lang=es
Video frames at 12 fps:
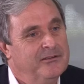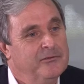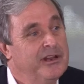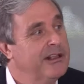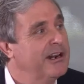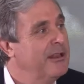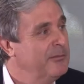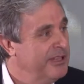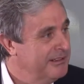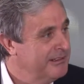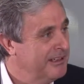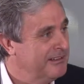una
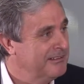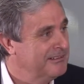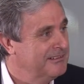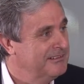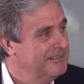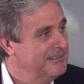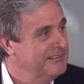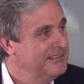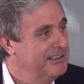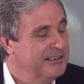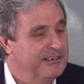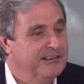herramienta
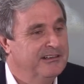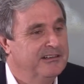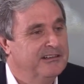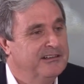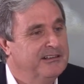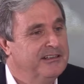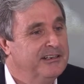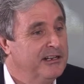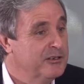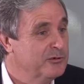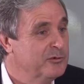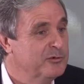en,
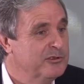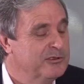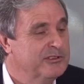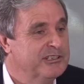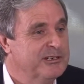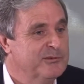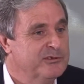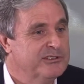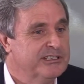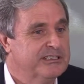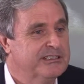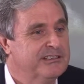el estudio, digamos,
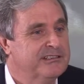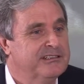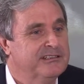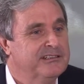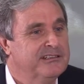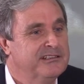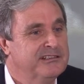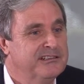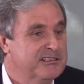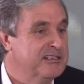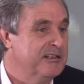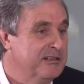de,
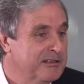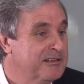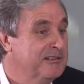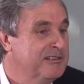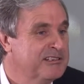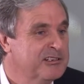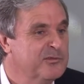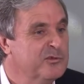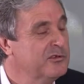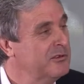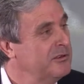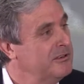de, ese
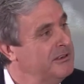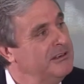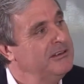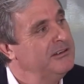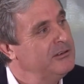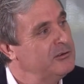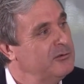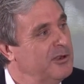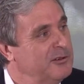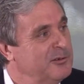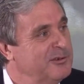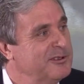mundo
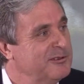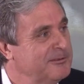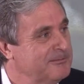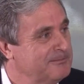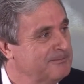subatómico.